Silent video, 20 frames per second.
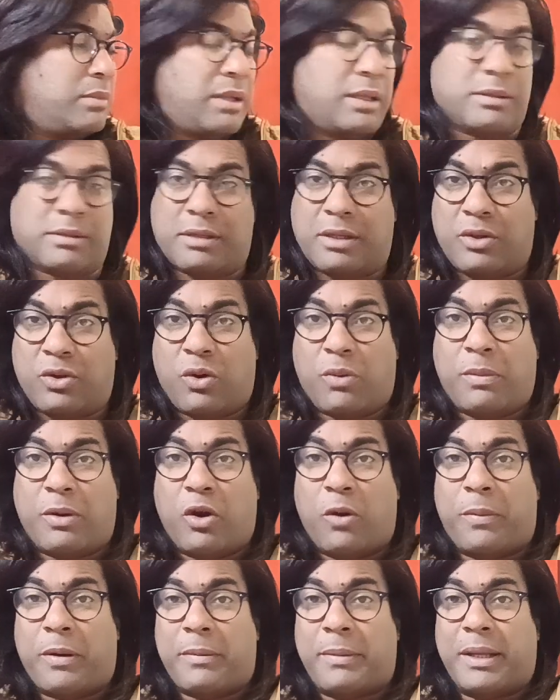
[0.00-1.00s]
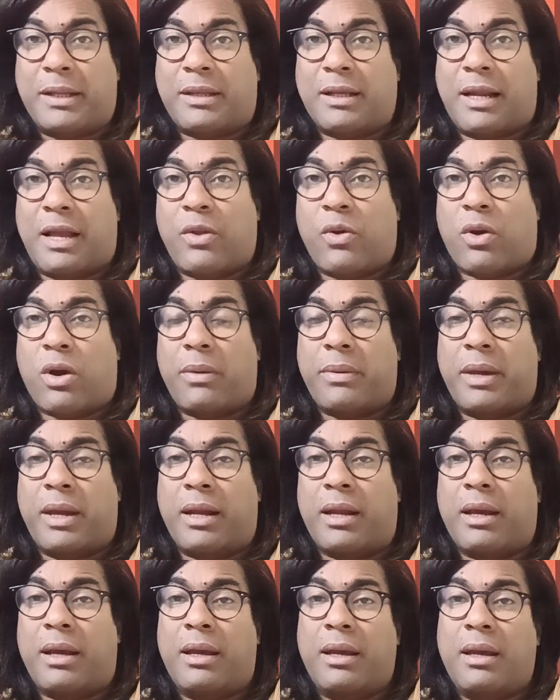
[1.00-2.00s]
Si Dios me lo permite, el año que
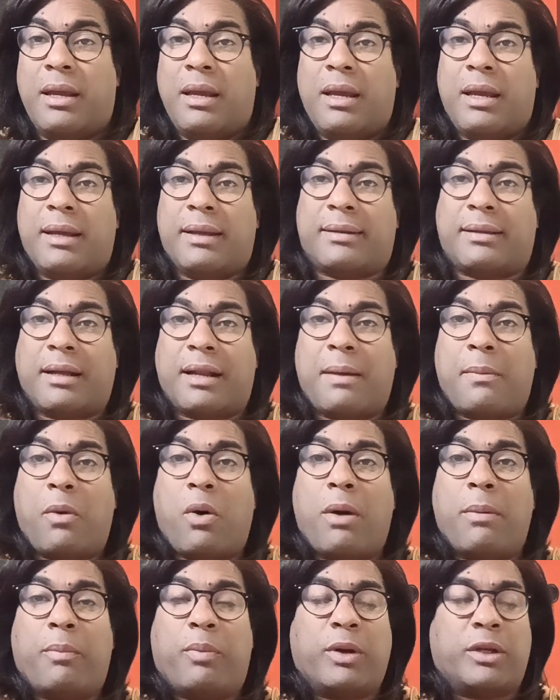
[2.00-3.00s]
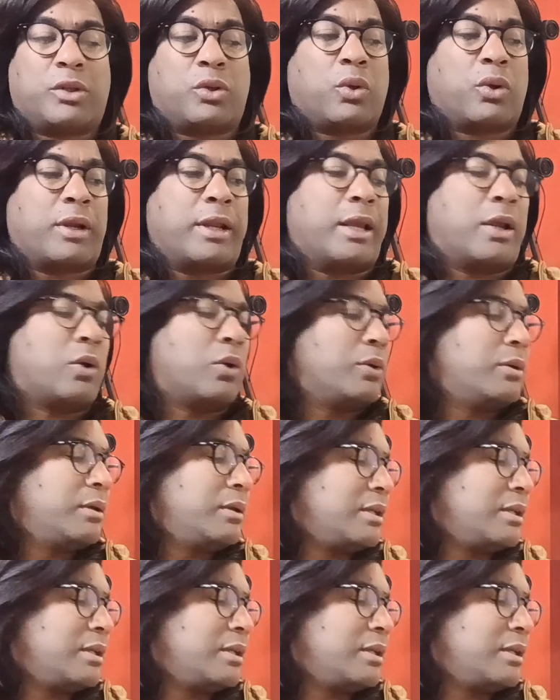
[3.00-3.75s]
viene estaremos en Puerto Rico.